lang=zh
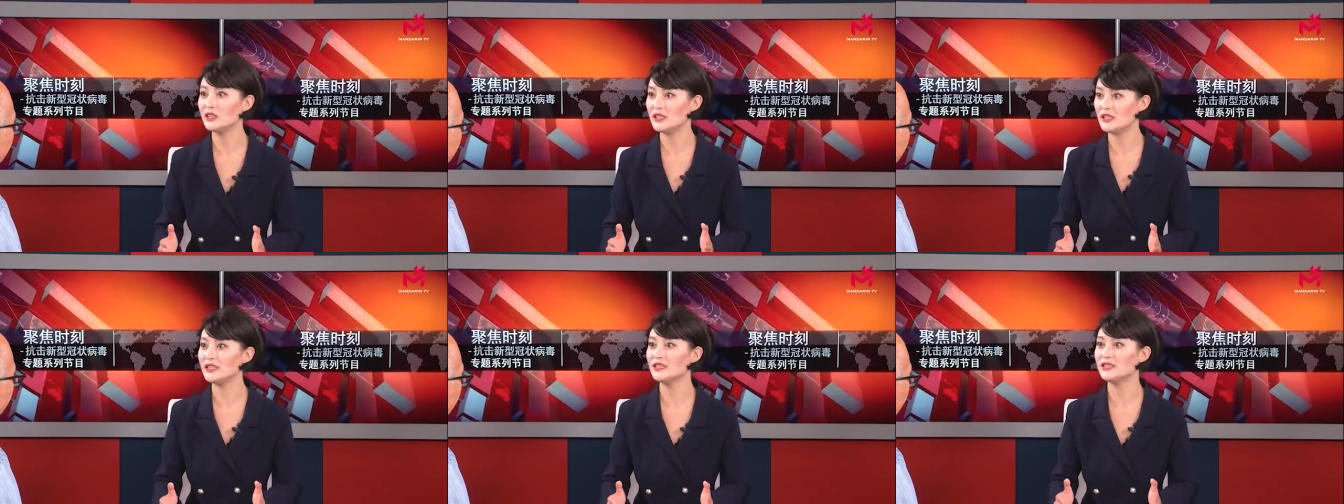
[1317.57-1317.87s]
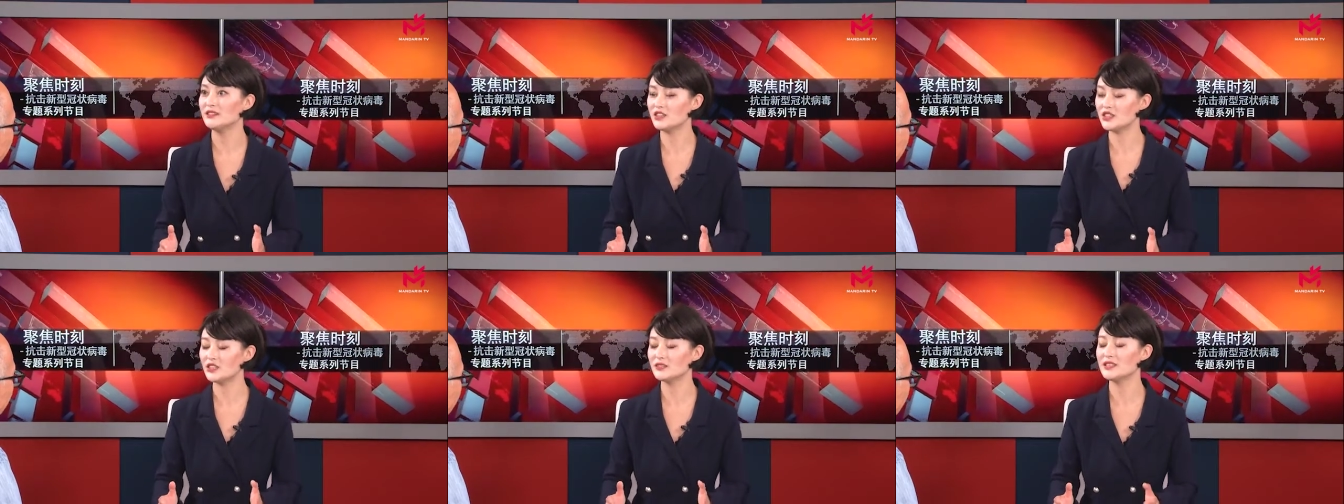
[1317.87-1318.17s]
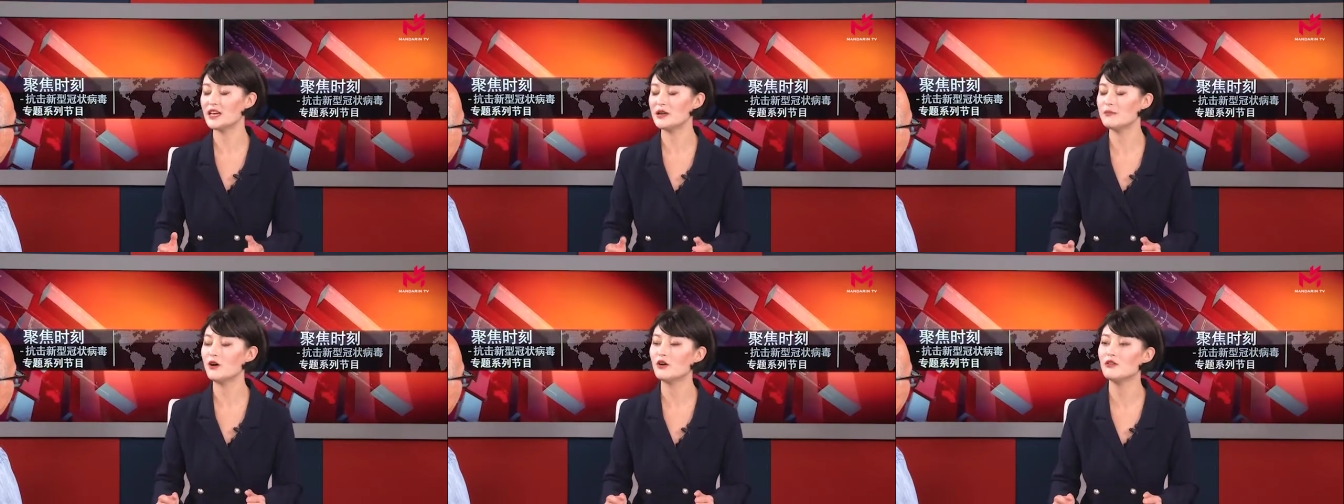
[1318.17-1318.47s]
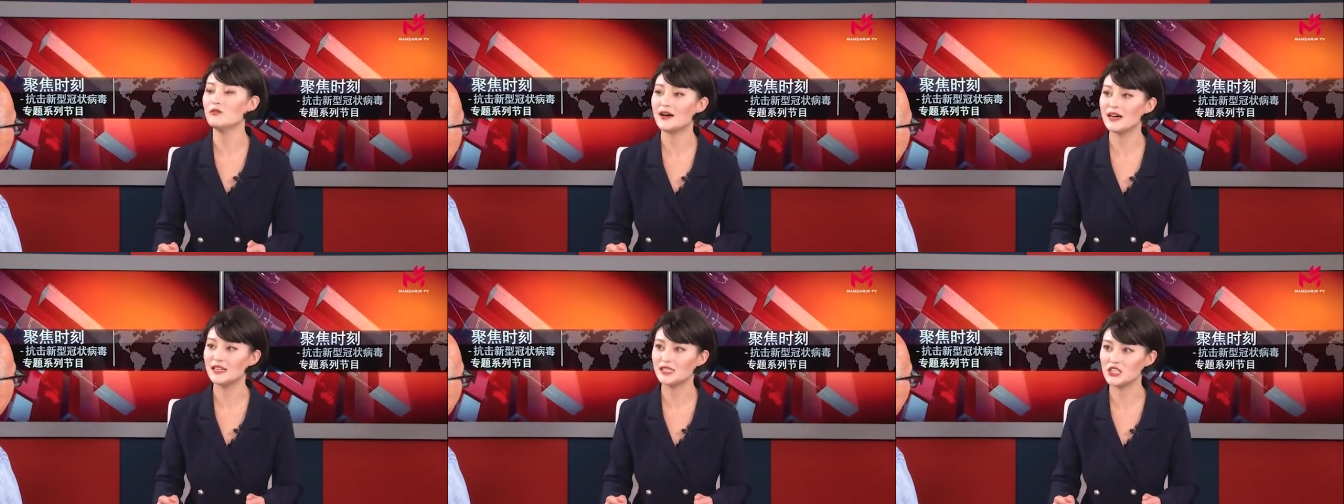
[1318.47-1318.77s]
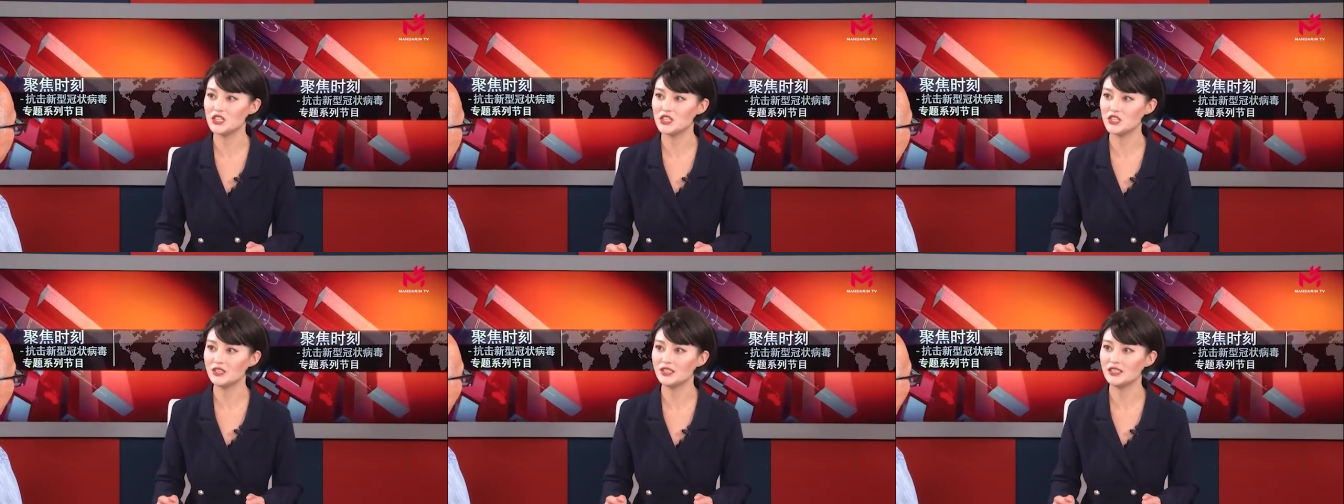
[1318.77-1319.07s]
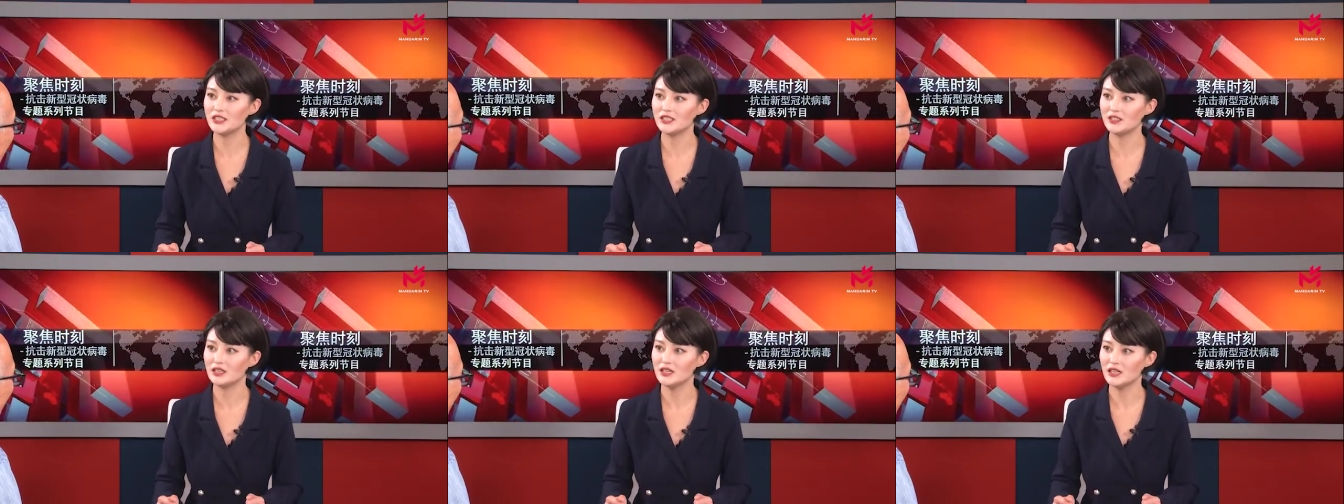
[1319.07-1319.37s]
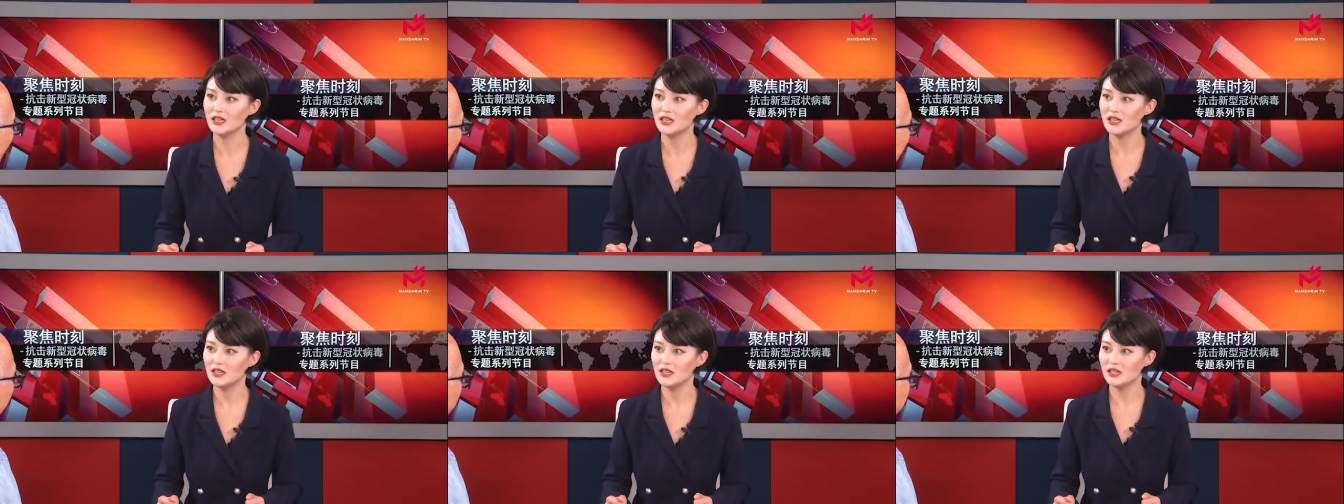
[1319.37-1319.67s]
疫情正在爆发的时期，
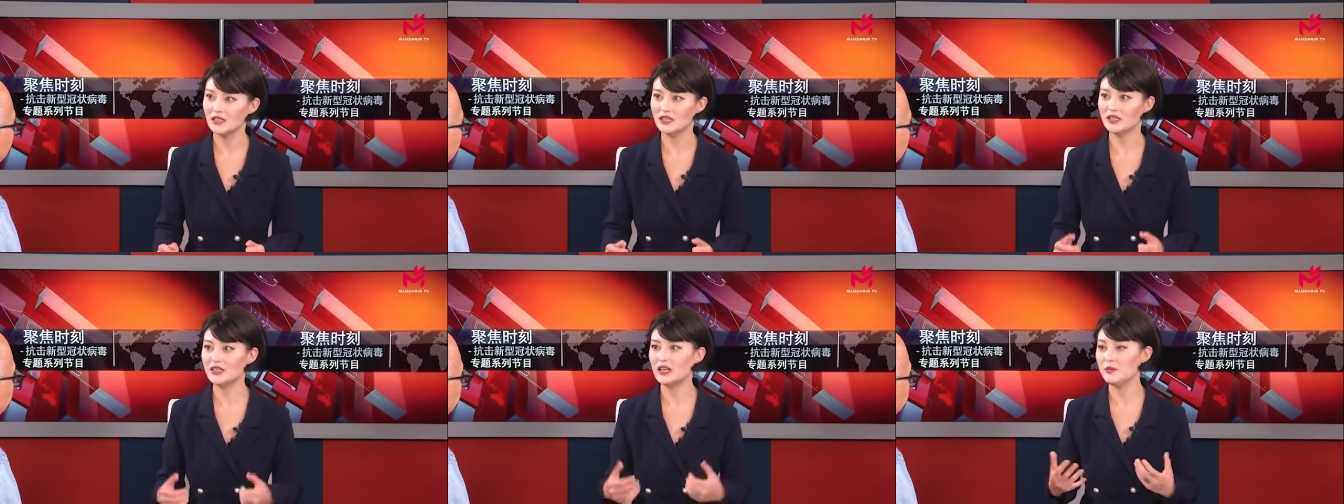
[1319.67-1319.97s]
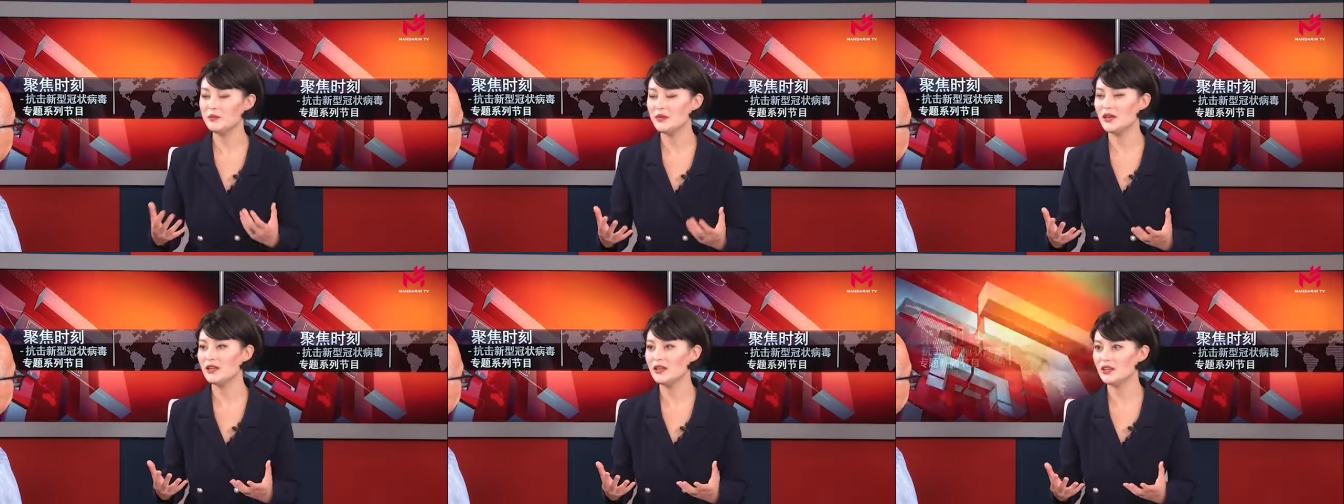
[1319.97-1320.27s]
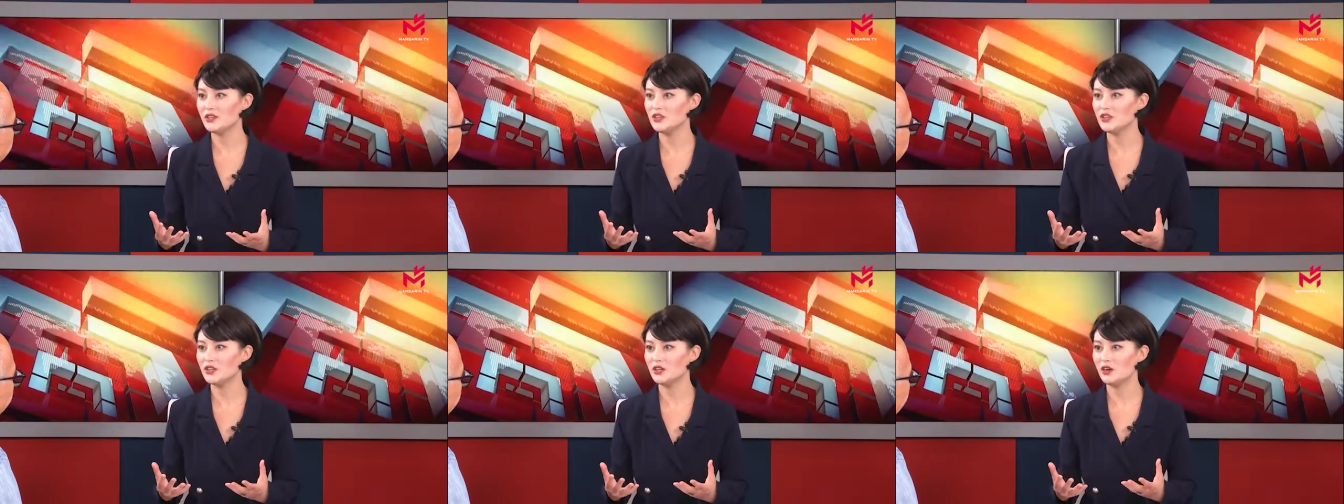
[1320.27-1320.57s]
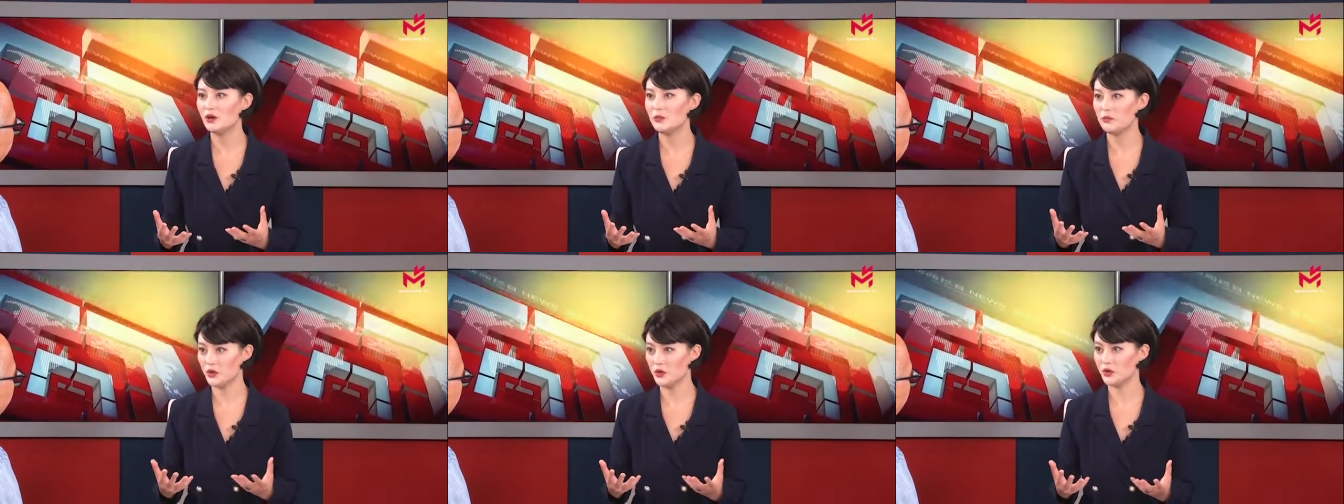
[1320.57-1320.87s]
对，依然面临着没有